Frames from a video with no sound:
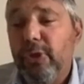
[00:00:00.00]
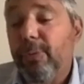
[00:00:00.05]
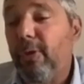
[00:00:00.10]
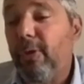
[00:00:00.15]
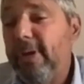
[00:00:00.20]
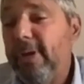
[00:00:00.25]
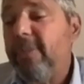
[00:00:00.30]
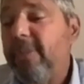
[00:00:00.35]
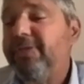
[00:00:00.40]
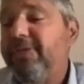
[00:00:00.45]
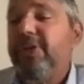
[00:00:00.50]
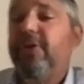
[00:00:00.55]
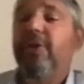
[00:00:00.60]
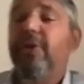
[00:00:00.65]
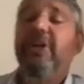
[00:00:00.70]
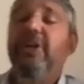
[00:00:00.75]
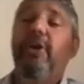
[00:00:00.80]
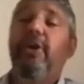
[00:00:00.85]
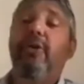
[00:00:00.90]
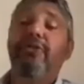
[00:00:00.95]
problème, c'est que
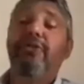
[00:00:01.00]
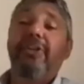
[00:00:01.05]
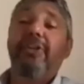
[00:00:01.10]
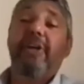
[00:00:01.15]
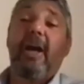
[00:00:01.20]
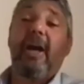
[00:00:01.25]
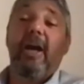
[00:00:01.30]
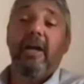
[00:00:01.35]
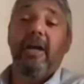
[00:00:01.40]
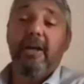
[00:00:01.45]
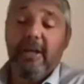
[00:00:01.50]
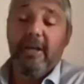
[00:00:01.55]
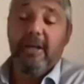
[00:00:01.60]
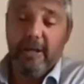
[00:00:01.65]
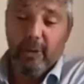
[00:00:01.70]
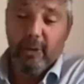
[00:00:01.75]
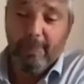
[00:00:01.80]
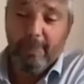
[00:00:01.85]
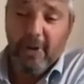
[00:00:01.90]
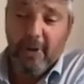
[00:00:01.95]
des grands États,
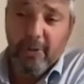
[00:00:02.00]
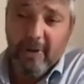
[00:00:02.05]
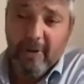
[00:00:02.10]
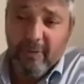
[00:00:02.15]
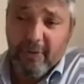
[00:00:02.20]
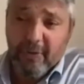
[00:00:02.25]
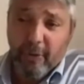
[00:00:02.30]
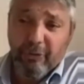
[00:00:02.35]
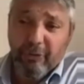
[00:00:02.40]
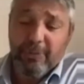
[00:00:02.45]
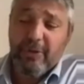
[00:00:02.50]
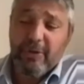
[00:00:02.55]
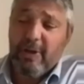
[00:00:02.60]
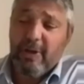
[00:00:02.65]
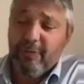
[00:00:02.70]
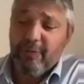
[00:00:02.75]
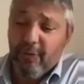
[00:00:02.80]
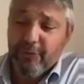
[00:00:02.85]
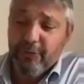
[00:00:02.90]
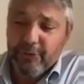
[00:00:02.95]
on parle de la France, puisque
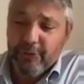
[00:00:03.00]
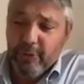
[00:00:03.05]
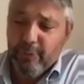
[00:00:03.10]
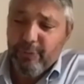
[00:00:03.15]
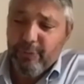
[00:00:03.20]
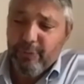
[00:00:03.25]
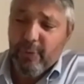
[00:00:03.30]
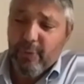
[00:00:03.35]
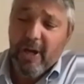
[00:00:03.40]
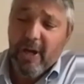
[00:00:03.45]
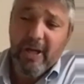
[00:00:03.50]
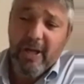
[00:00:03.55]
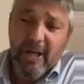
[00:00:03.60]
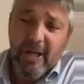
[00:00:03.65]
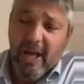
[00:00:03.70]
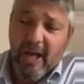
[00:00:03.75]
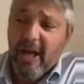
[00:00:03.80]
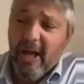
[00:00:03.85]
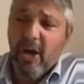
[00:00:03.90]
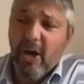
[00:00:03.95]
la France, encore une fois,
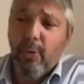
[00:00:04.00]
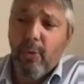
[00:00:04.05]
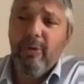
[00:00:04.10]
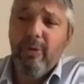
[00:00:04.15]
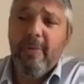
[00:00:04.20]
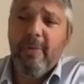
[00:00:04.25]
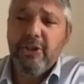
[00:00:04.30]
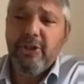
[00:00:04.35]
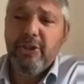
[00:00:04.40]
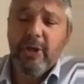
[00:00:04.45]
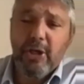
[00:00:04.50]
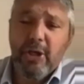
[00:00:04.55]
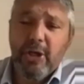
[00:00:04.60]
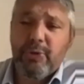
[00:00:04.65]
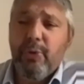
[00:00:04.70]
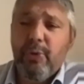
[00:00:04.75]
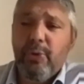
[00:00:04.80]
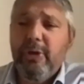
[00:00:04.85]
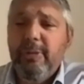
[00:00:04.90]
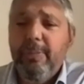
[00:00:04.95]
a un rôle majeur à
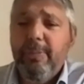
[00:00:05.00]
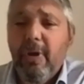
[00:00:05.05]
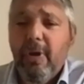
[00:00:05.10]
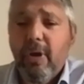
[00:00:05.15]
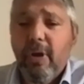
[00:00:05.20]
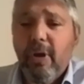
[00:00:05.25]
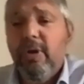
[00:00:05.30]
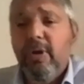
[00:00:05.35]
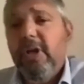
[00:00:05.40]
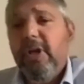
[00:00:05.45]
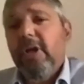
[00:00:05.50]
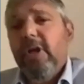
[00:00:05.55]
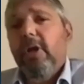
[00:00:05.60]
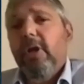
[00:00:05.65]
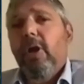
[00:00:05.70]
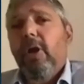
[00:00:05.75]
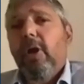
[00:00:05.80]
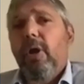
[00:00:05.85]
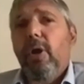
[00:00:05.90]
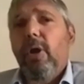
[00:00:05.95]
jouer au Liban,
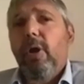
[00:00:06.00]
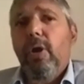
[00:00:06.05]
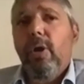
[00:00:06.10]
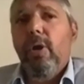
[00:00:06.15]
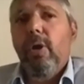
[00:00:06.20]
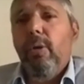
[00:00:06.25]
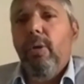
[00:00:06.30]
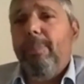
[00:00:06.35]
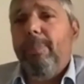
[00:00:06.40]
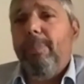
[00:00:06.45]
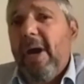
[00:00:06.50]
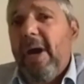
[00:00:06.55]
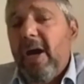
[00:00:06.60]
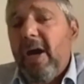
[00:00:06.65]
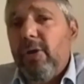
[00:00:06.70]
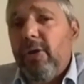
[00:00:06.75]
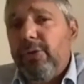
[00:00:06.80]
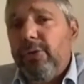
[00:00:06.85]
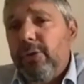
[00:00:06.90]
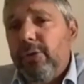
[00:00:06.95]
euh,
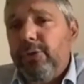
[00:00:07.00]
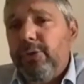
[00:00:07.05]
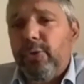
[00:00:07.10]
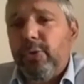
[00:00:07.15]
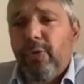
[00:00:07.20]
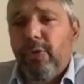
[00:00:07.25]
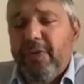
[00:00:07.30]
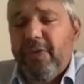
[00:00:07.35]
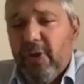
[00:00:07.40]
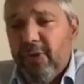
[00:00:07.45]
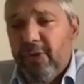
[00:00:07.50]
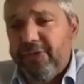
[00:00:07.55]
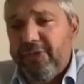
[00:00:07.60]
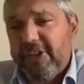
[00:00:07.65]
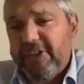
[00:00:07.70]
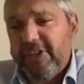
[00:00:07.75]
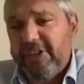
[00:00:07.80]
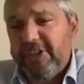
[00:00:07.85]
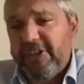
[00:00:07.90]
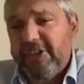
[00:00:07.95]
parle de, de, conférences
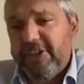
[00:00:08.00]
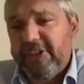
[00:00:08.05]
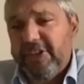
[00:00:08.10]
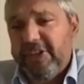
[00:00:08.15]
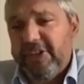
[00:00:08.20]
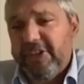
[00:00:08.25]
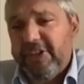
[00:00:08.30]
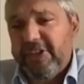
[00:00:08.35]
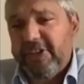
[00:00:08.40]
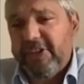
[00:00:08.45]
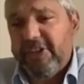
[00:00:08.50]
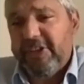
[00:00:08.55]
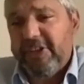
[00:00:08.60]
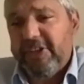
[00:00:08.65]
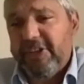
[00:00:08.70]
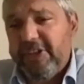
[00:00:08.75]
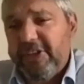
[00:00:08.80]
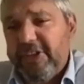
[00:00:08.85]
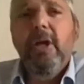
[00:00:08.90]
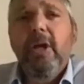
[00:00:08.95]
internationales,
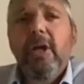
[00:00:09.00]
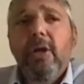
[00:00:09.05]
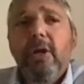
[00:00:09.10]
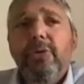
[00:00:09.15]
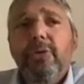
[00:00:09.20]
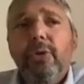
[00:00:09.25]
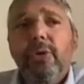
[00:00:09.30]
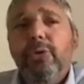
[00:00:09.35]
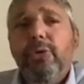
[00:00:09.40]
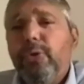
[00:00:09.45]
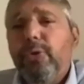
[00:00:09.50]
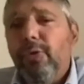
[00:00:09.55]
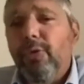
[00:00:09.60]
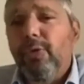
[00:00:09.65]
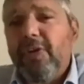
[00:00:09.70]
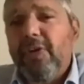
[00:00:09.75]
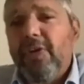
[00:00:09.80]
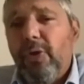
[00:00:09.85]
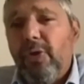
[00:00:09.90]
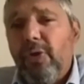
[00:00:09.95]
parle de, de
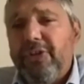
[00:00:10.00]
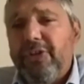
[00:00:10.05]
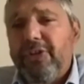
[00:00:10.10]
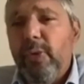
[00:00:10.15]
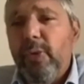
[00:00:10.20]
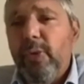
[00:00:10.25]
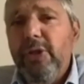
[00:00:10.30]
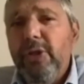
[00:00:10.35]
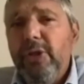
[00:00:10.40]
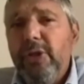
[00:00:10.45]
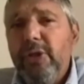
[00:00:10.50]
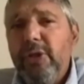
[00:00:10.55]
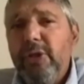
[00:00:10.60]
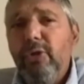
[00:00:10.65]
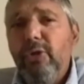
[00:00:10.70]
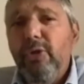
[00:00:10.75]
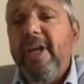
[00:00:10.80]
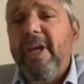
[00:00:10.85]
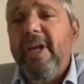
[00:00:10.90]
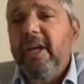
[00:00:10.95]
conférences à l'ONU,
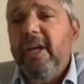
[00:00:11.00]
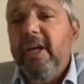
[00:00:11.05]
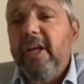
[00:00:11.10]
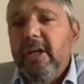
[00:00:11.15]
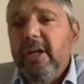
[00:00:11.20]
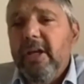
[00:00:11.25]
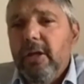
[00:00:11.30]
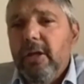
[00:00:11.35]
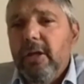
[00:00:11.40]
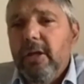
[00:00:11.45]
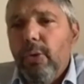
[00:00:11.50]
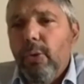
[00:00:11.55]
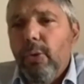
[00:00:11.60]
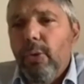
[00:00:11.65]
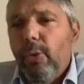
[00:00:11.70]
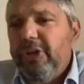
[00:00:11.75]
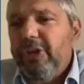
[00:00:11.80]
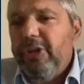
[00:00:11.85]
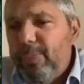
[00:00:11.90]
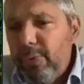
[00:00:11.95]
mais on
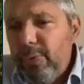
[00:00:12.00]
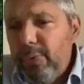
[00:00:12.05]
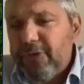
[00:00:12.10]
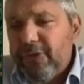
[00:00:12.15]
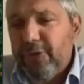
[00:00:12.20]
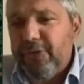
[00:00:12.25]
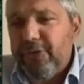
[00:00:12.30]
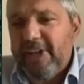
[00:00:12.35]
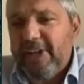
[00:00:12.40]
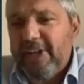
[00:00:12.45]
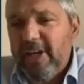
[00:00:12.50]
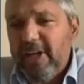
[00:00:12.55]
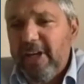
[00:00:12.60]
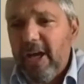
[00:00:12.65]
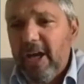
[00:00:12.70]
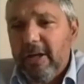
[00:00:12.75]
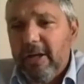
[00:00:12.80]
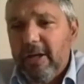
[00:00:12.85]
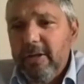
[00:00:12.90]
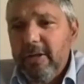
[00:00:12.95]
n'est plus à ce
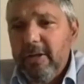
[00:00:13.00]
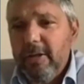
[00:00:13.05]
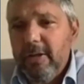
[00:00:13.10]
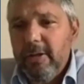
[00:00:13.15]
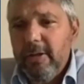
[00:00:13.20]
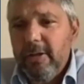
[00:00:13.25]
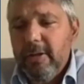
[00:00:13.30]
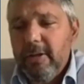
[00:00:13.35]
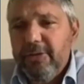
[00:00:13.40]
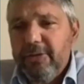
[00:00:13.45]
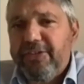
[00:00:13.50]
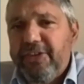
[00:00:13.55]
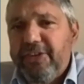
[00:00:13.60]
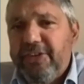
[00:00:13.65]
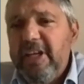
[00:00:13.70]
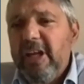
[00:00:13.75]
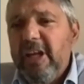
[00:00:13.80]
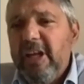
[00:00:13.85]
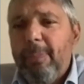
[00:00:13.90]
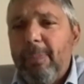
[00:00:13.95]
stade-là. S'il n'y
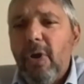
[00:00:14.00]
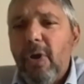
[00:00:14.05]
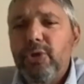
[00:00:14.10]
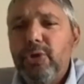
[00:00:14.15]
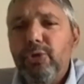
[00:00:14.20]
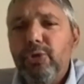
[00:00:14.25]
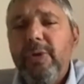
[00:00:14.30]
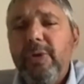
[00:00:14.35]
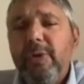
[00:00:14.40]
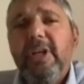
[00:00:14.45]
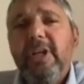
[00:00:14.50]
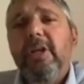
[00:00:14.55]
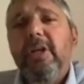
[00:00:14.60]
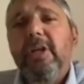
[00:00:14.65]
a pas aujourd'hui